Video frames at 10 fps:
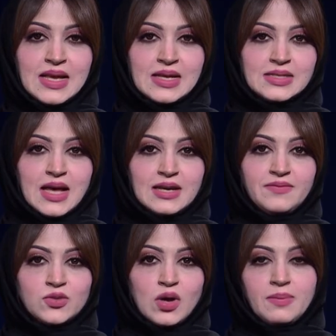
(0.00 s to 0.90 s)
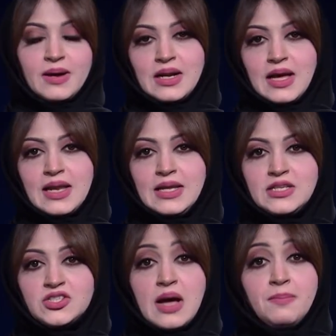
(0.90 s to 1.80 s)
صحيفة أخبار
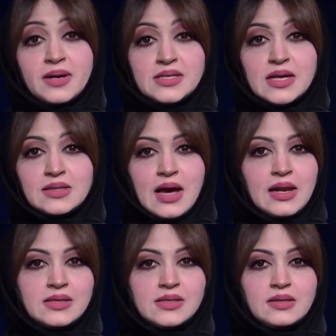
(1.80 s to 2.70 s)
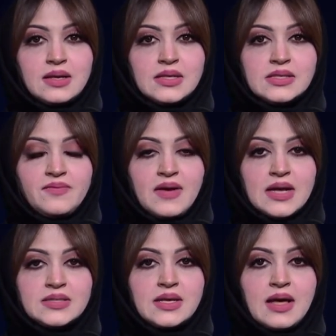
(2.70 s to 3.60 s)
الخليج أبرزت على صدر
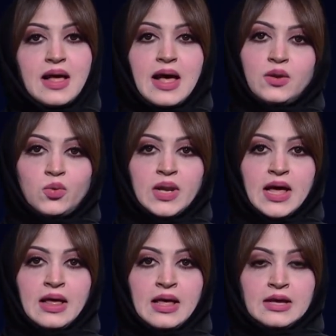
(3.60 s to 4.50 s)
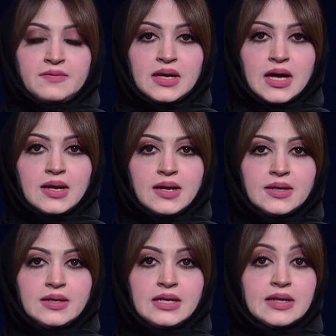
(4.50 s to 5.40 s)
صفحتها الأولى في قرار
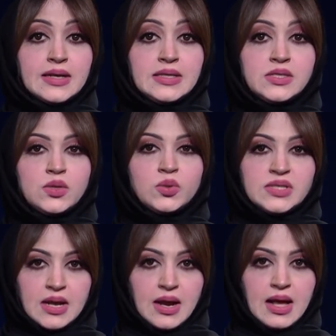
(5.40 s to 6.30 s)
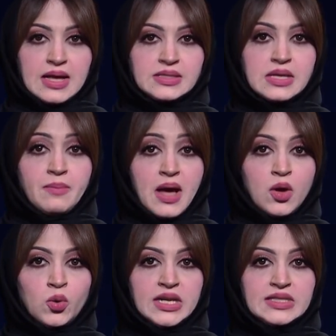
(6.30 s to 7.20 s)
لرئيس الوزراء
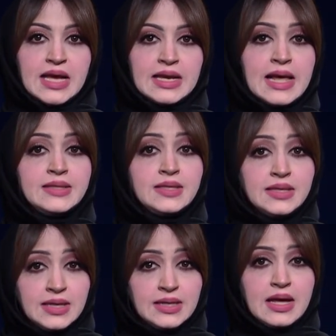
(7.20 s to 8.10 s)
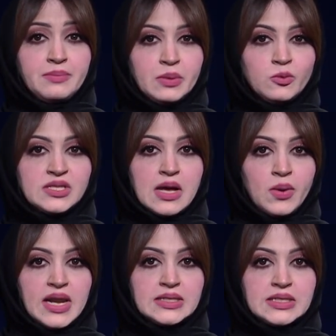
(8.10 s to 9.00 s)
السماح للتايلانديين
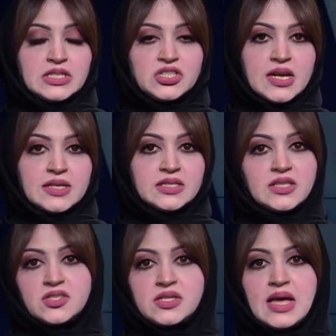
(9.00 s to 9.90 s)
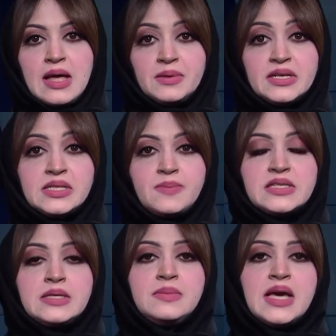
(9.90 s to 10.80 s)
بمزاولة تجارة التجزئة
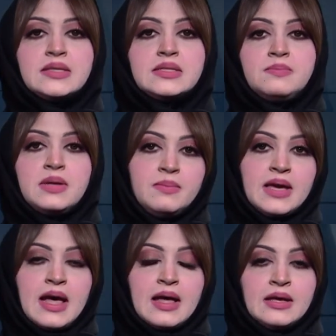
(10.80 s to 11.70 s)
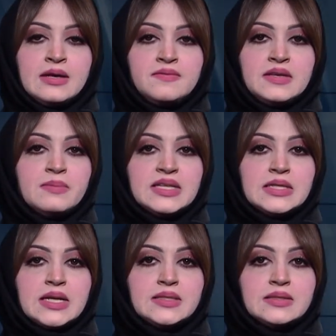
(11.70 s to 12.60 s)
بنسبة 100% في
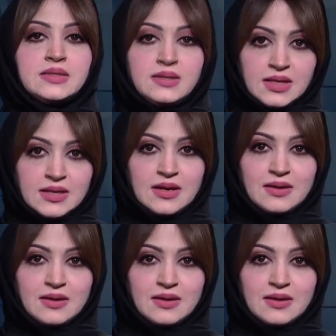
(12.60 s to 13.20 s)
مدينة التنين